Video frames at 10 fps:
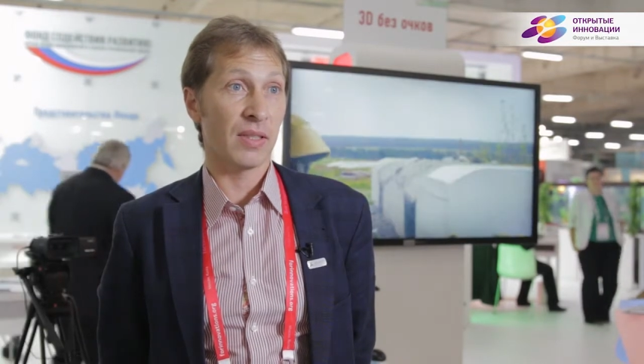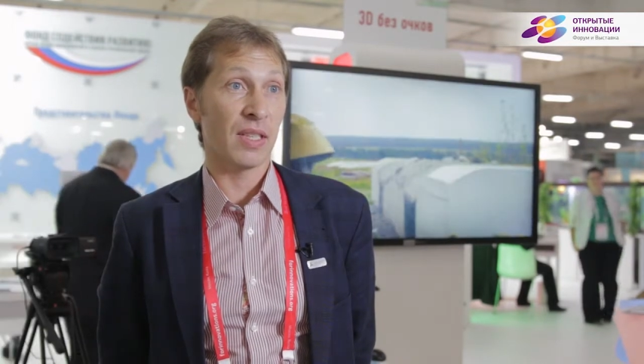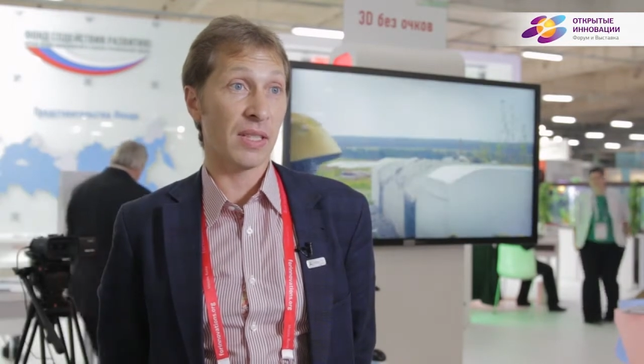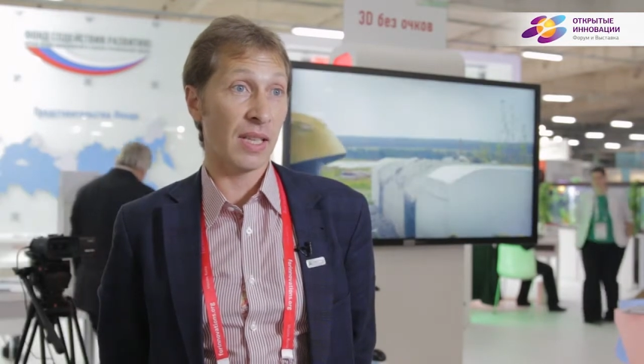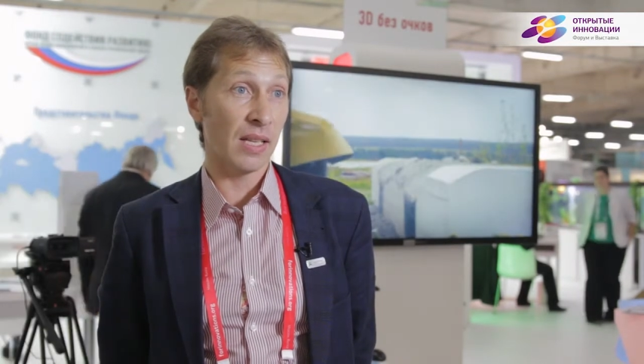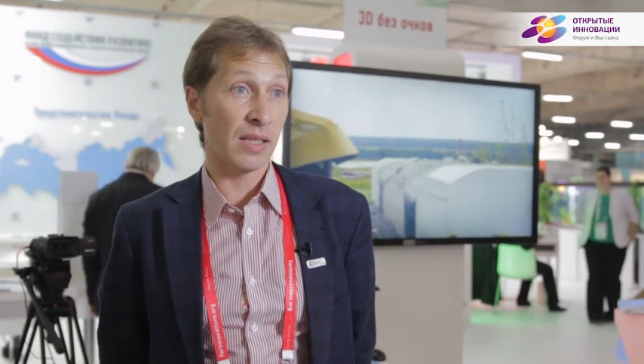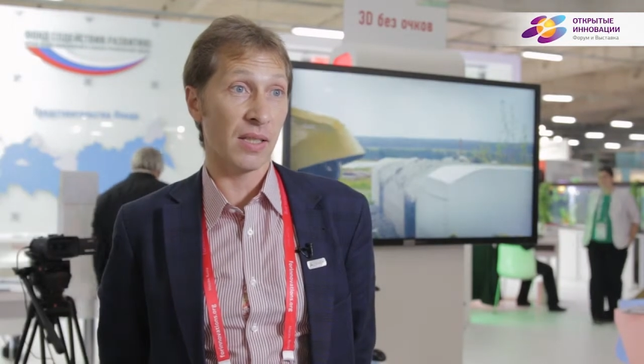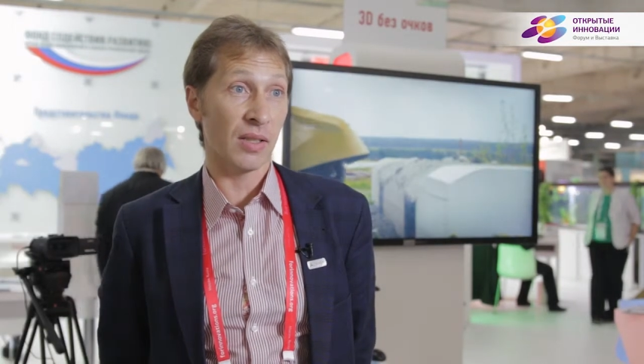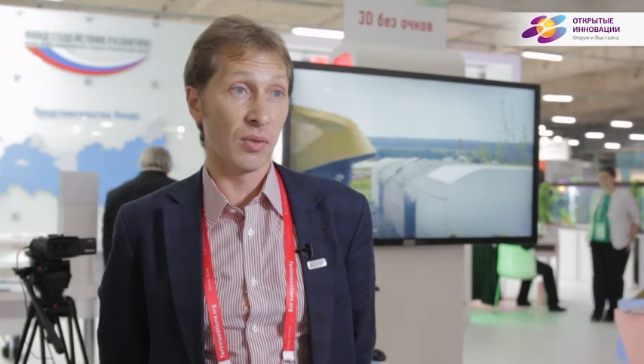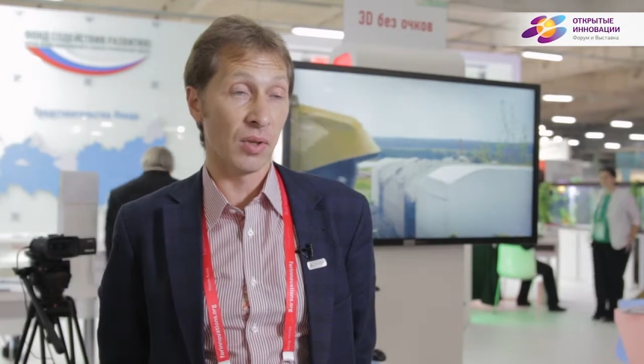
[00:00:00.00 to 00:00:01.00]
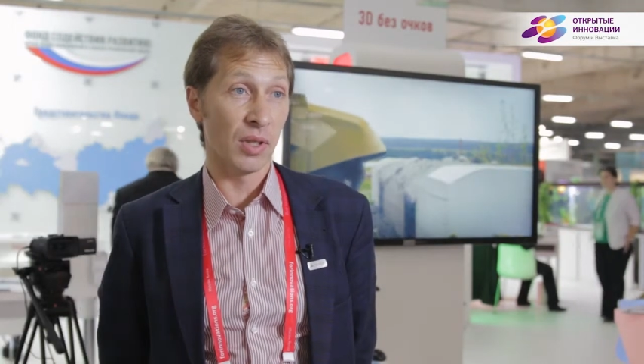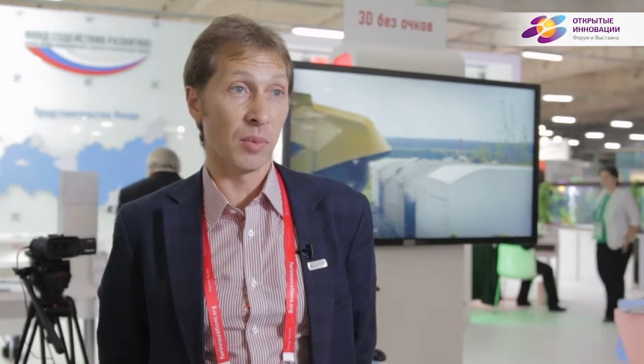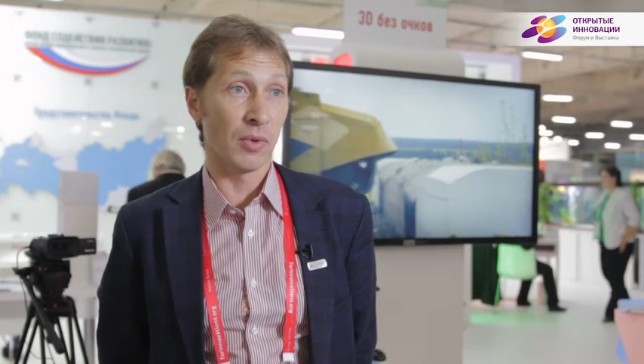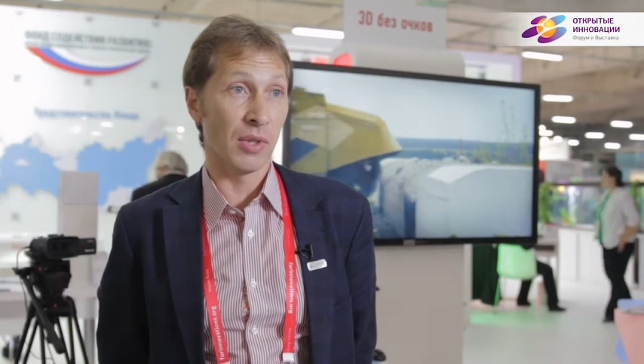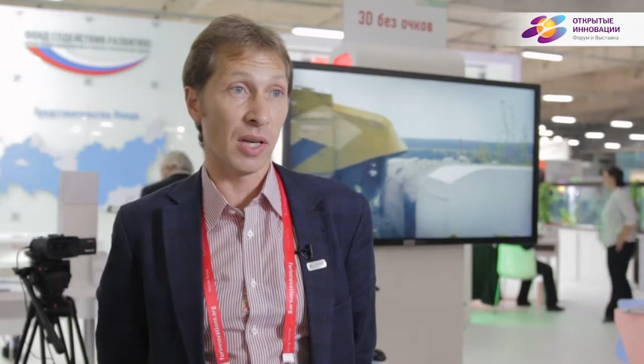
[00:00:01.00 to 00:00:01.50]
дистанции до
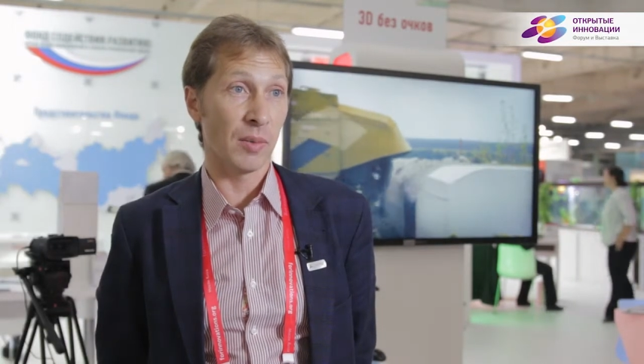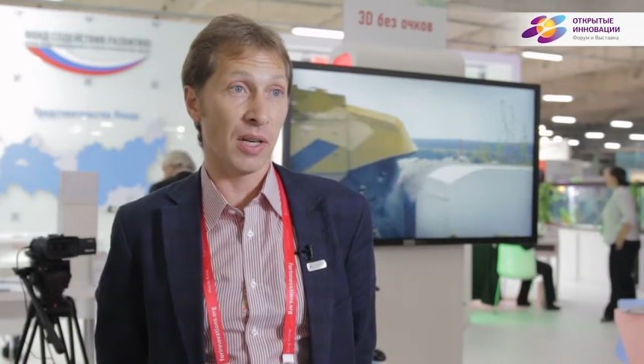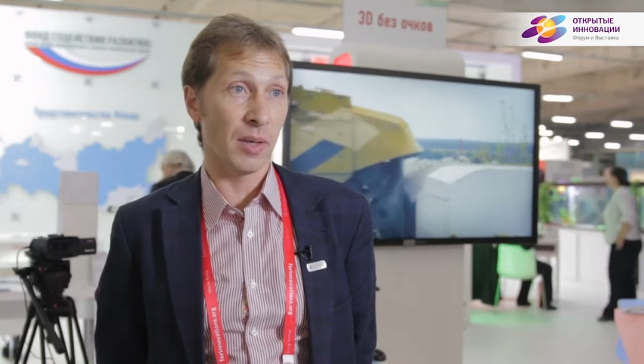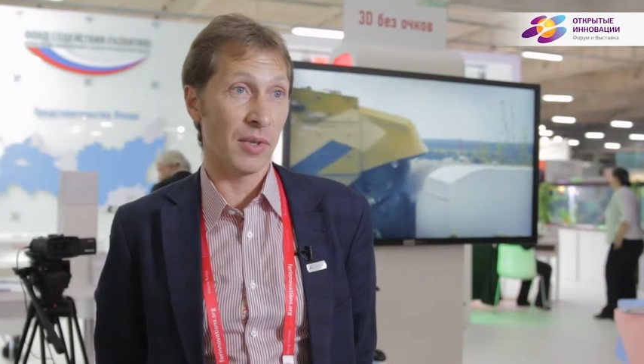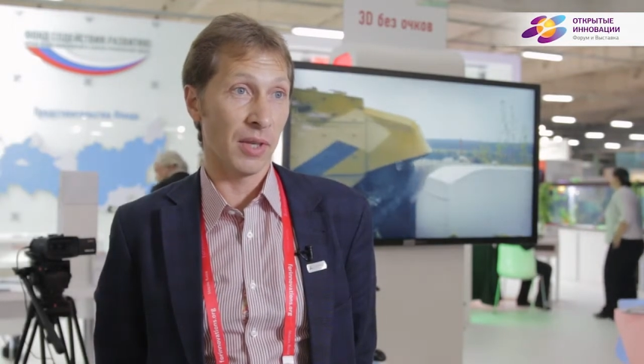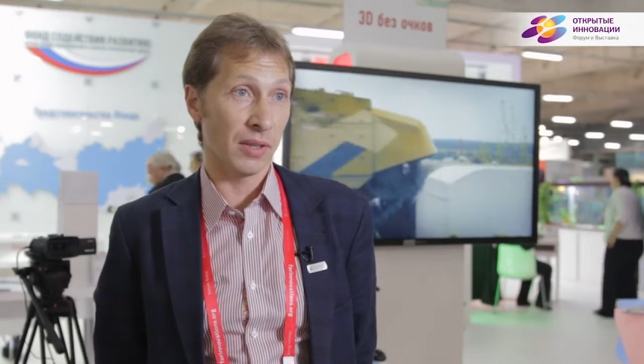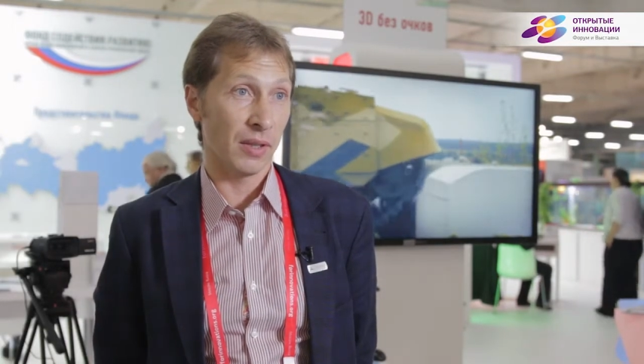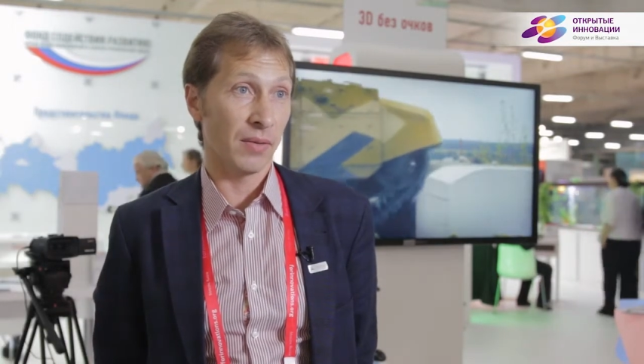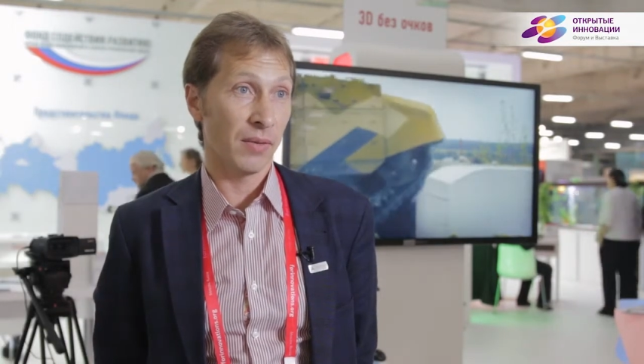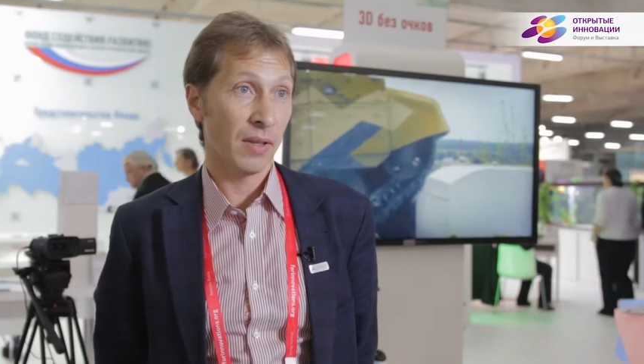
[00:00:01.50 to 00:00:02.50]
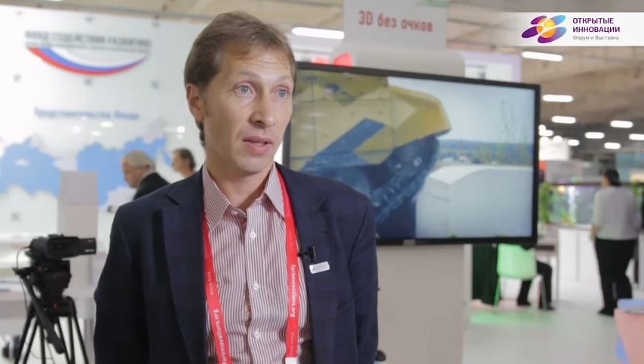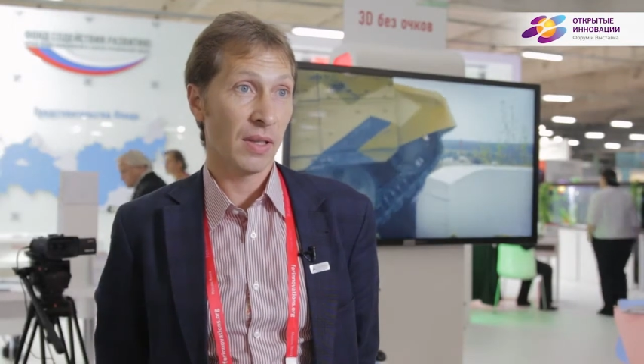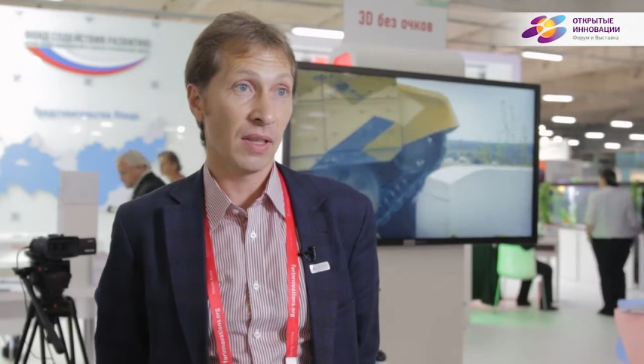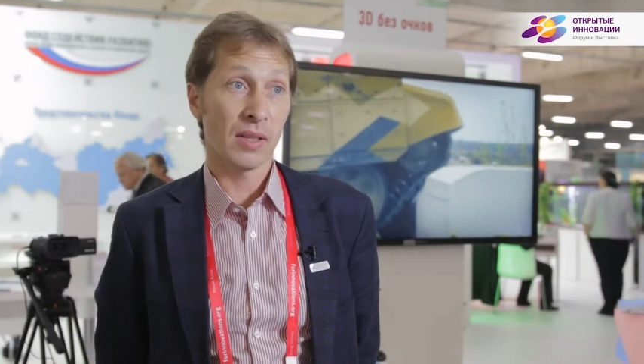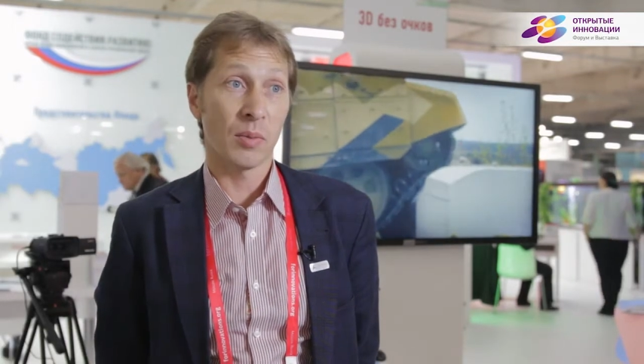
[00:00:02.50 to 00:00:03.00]
наблюдаемых объектов.
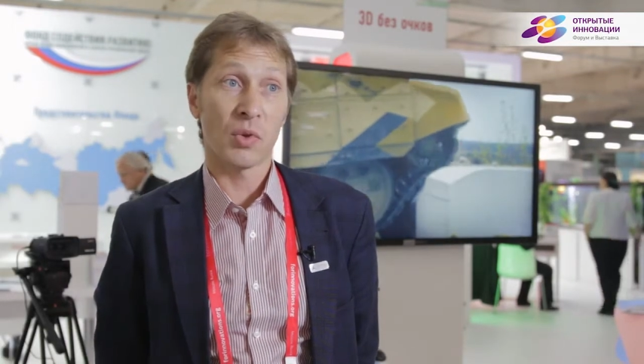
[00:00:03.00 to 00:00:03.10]
И это